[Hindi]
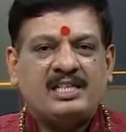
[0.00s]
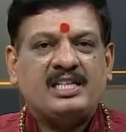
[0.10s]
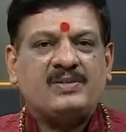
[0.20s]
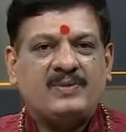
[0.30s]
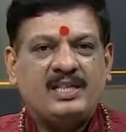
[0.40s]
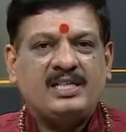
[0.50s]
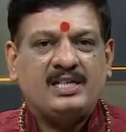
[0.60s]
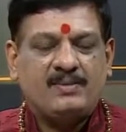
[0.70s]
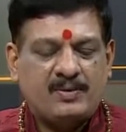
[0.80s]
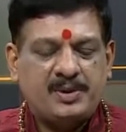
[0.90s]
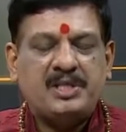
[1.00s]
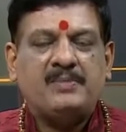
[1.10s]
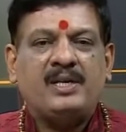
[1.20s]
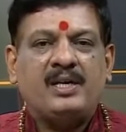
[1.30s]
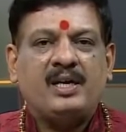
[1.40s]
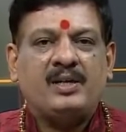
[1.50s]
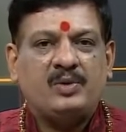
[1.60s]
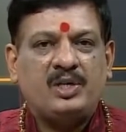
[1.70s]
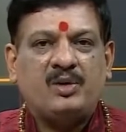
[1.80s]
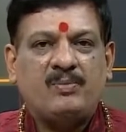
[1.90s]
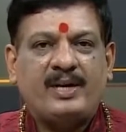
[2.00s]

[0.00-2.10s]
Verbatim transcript: से इस विधि से भविष्य में अंगूठी को